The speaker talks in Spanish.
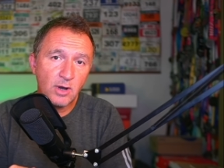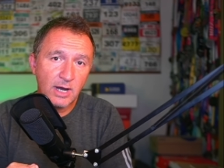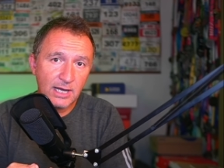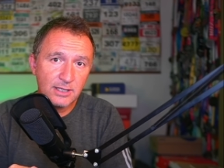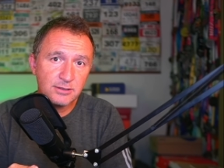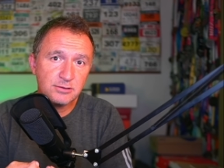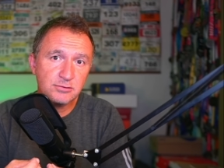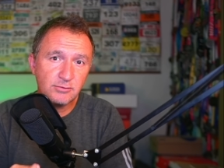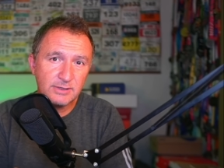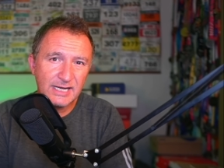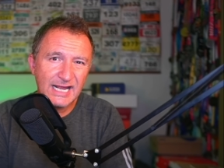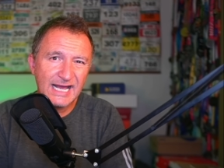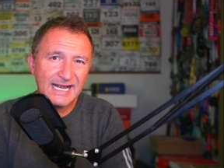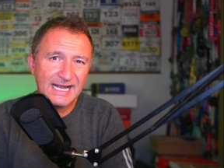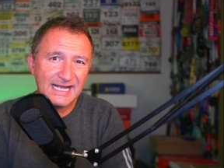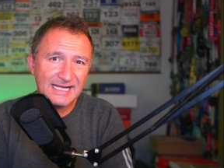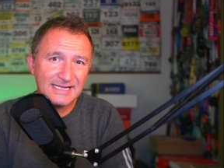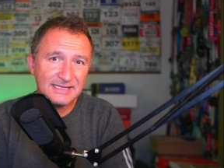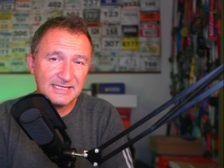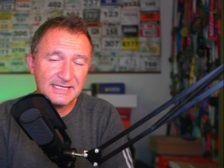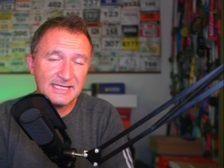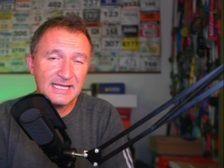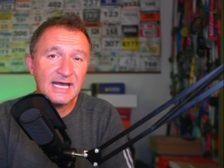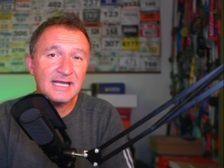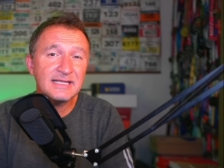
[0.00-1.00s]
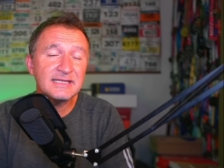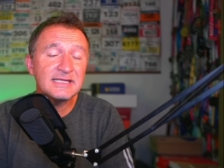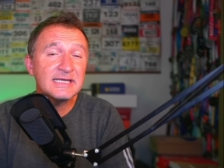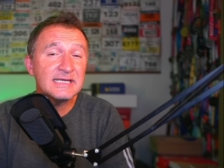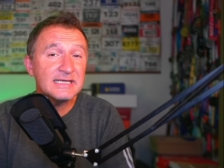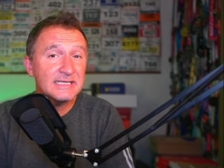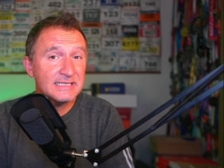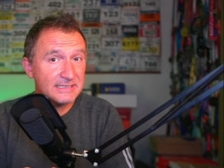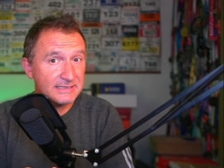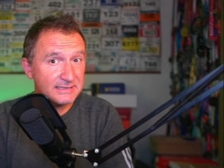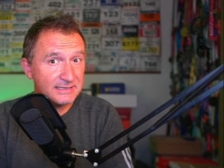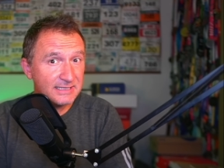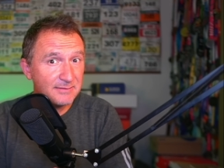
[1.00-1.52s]
a su gran cantidad
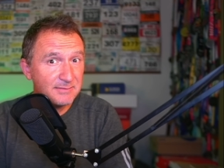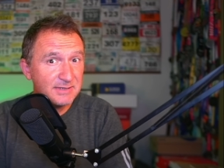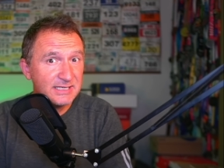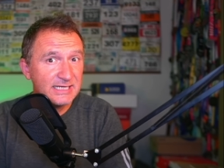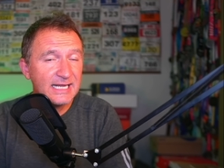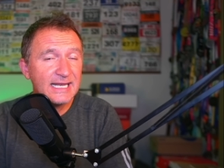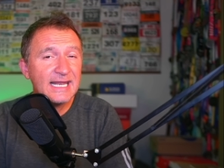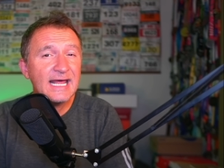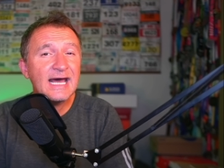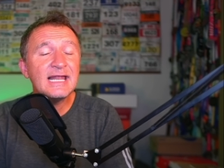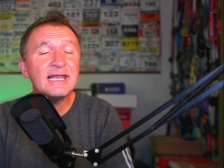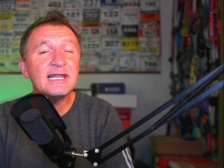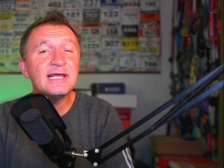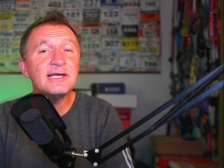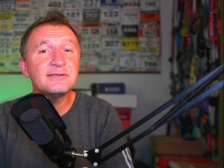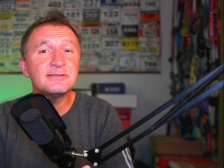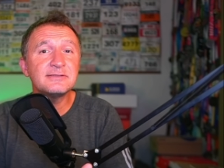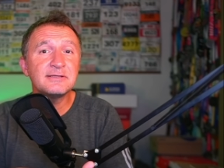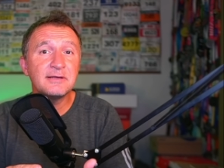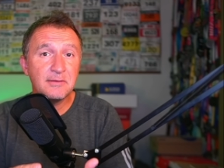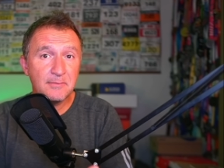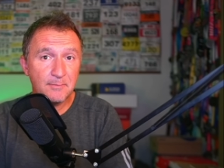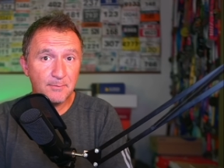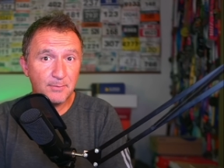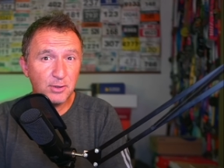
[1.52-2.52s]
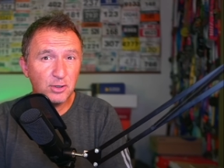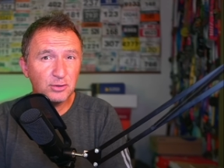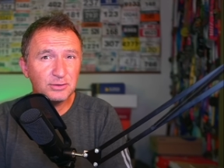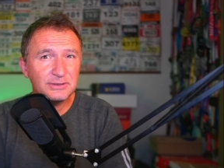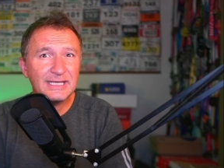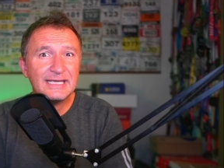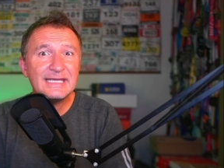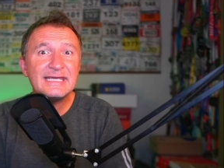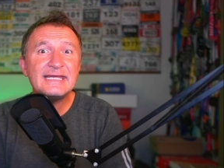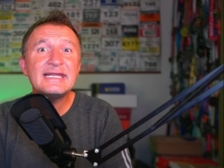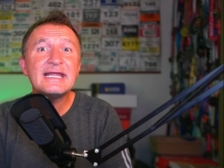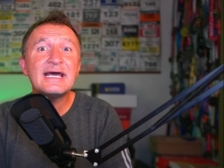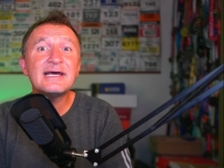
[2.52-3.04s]
de minerales,
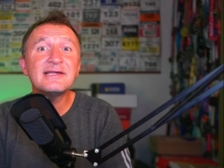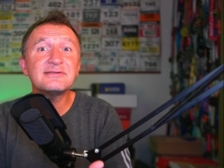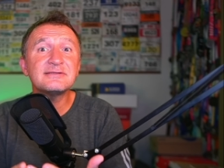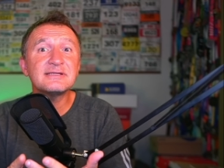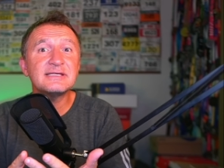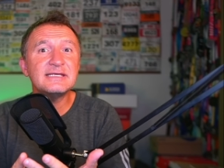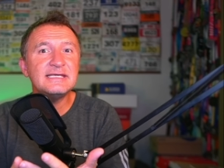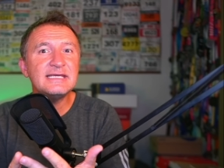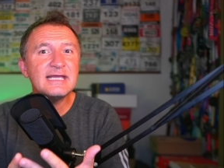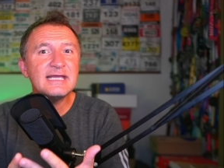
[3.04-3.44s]
proteínas y